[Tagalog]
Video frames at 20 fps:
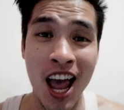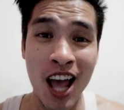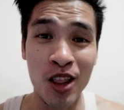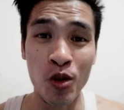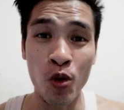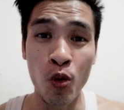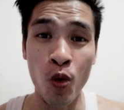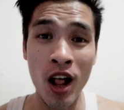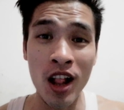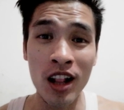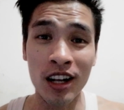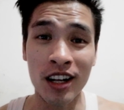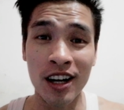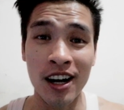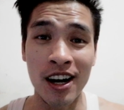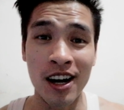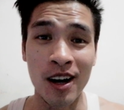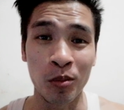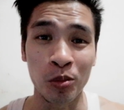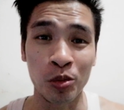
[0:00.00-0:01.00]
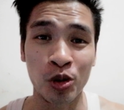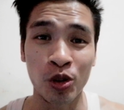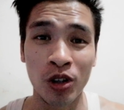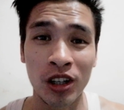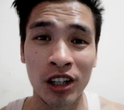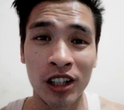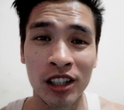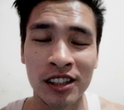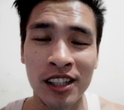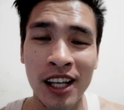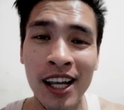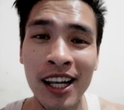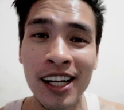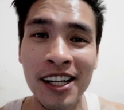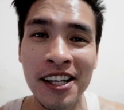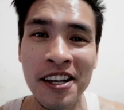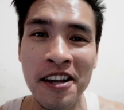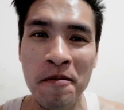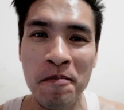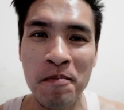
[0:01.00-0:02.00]
and welcome to our
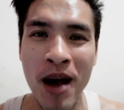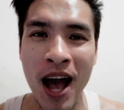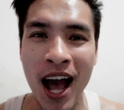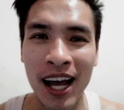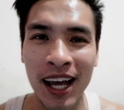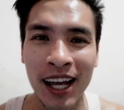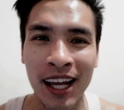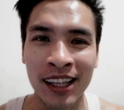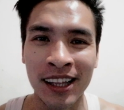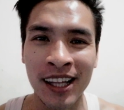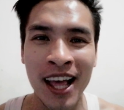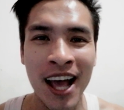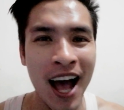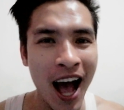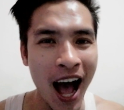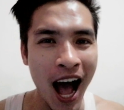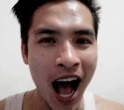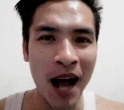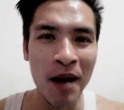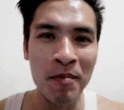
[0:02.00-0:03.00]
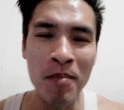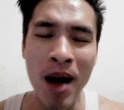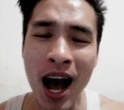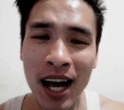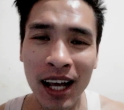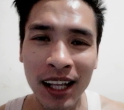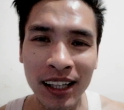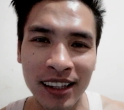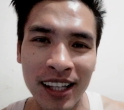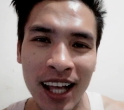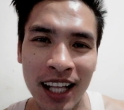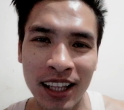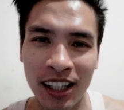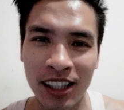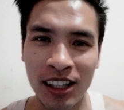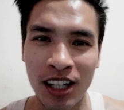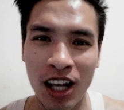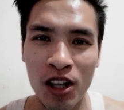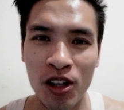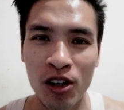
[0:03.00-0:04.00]
Daily Bakit. Ang bakit
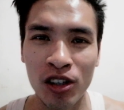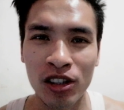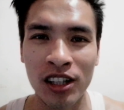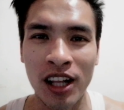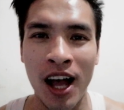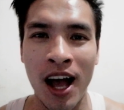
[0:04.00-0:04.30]
natin ngayon